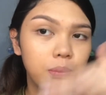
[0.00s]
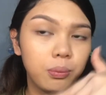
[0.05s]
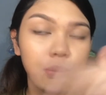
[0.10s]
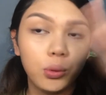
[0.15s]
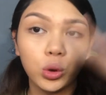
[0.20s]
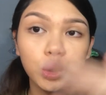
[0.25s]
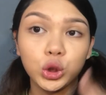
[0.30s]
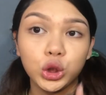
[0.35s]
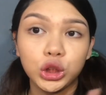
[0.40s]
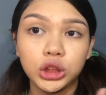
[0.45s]

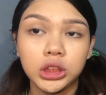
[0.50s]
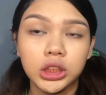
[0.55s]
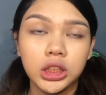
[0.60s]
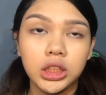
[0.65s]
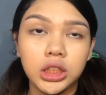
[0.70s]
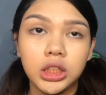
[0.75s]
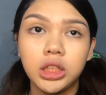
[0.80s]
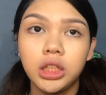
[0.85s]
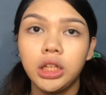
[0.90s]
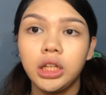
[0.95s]

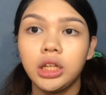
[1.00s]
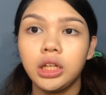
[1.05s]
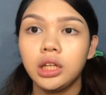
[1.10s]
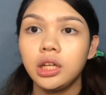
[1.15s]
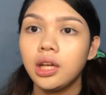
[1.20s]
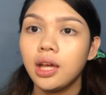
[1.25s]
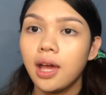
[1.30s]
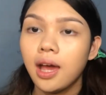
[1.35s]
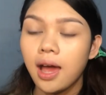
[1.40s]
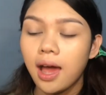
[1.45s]
bushy
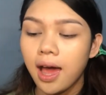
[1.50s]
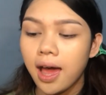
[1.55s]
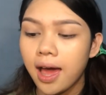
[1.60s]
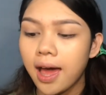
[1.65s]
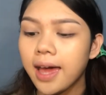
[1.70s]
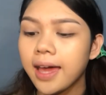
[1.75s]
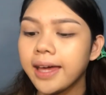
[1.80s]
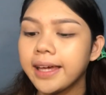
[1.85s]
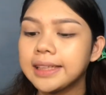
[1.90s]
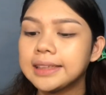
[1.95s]

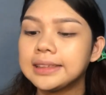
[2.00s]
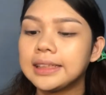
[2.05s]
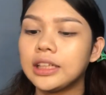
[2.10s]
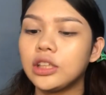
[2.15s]
eyes.